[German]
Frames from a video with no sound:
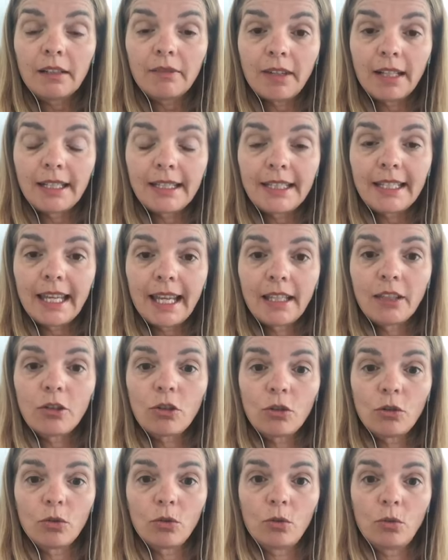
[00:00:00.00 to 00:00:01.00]
wenn es
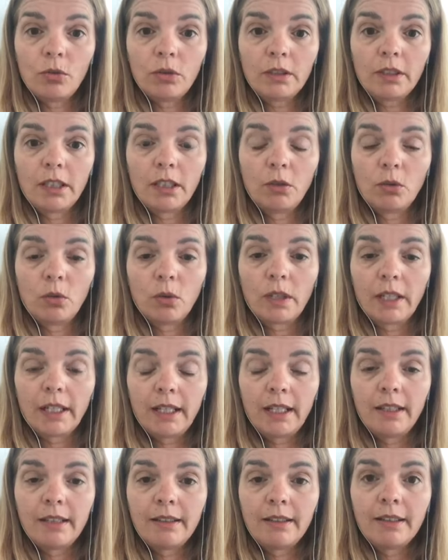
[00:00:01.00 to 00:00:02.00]
jetzt schon gut genug
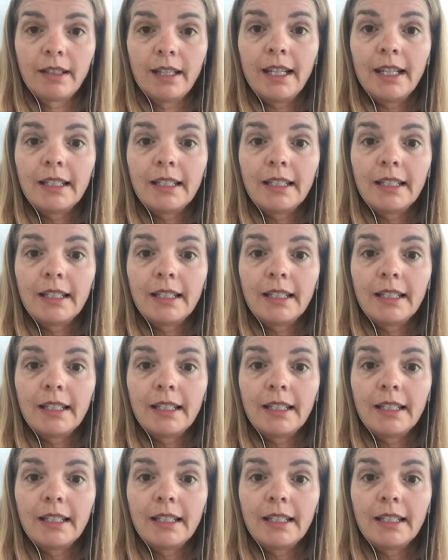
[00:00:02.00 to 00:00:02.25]
ist,